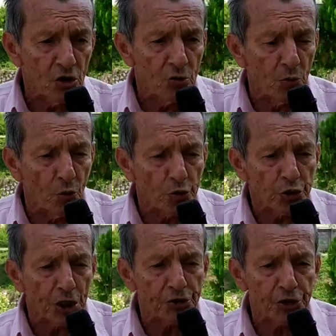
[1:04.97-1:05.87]
y
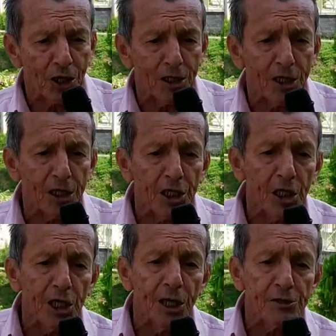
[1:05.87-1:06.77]
muchas
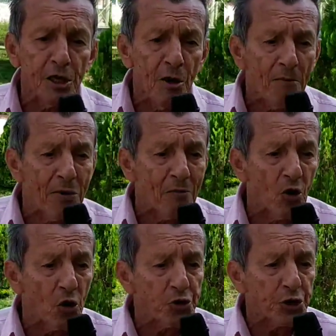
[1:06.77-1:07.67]
alegrías
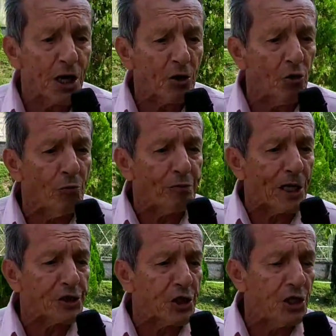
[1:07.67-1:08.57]
vamos a
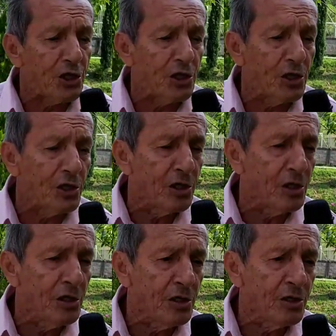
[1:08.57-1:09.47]
compartir.
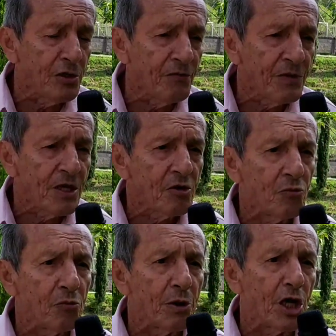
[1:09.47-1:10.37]

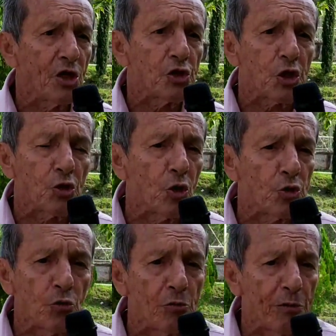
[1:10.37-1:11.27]
Ven, te
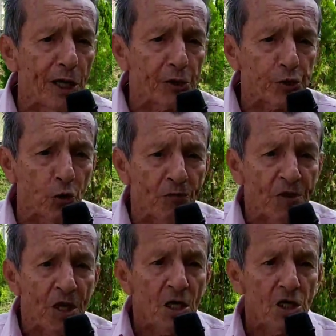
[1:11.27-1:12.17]
doy un beso
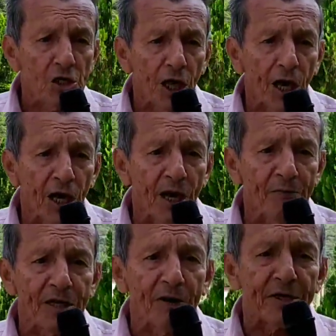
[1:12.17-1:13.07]
y
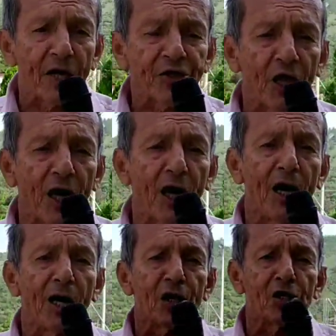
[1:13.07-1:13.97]
déjame
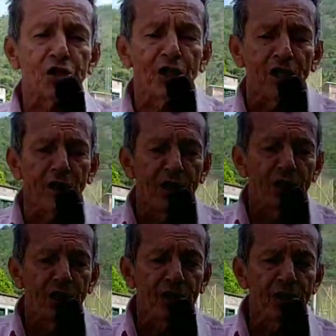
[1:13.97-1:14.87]
abrazarte.
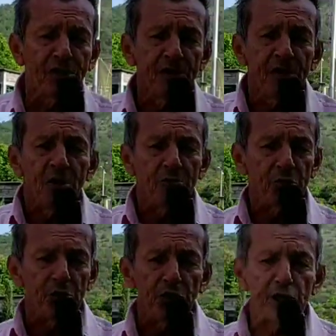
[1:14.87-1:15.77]

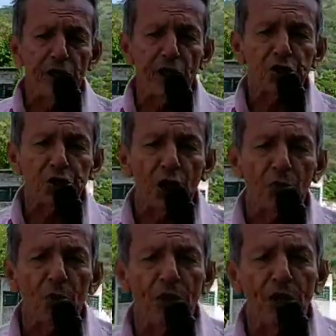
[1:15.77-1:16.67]
Vivir este
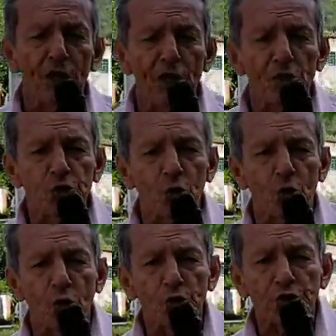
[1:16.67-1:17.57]

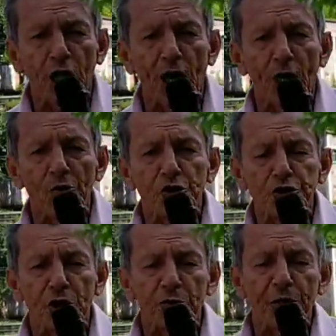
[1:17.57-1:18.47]
momento, gozarlo y
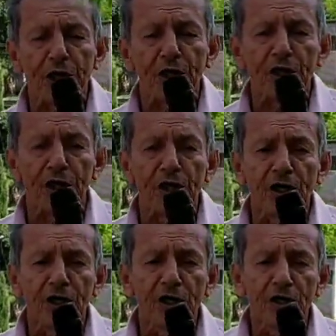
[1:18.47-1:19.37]
ser
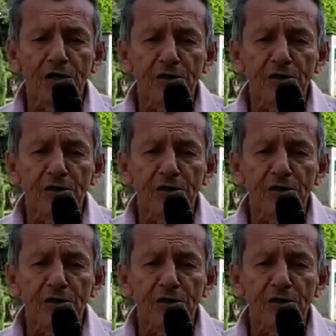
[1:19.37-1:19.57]
feliz.